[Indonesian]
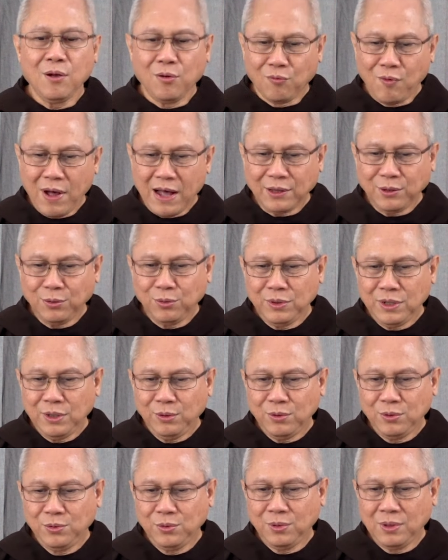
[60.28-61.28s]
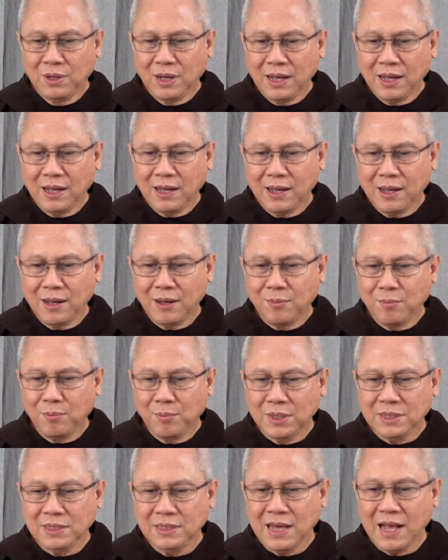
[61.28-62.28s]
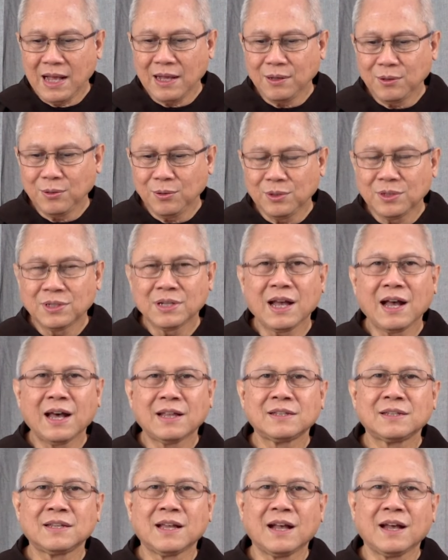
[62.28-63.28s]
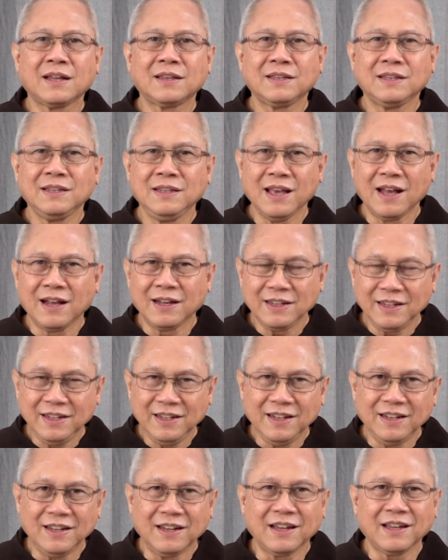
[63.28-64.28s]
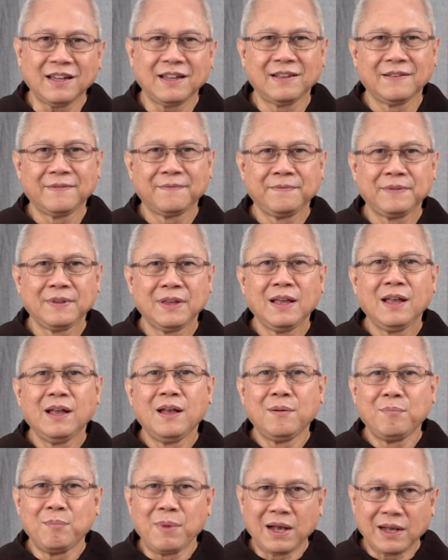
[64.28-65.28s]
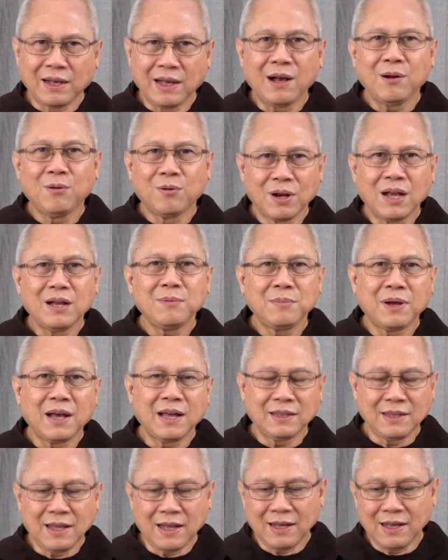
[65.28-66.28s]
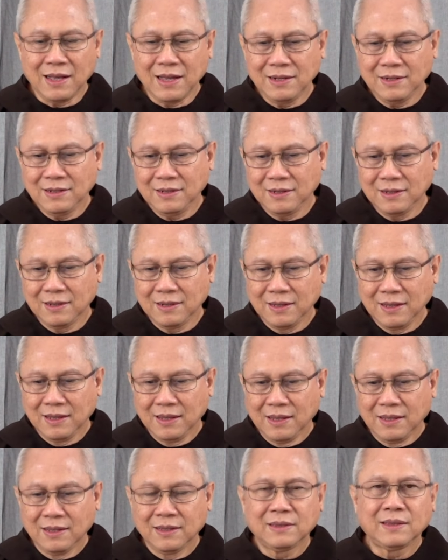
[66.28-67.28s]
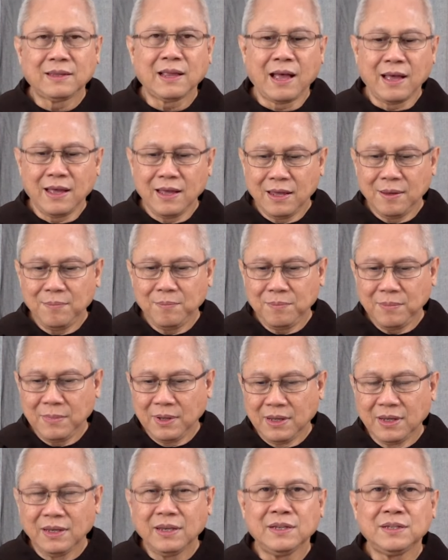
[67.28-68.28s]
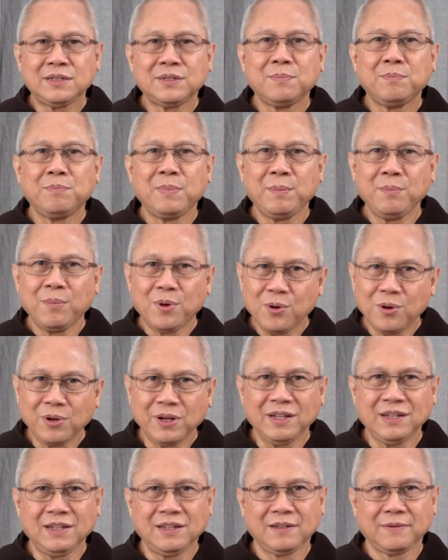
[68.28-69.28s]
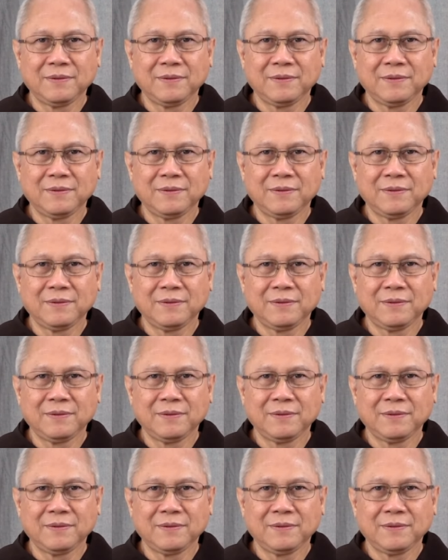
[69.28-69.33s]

waktu itu juga menyangkut saat-saat yang indah. Maka orang mengatakan time is memory.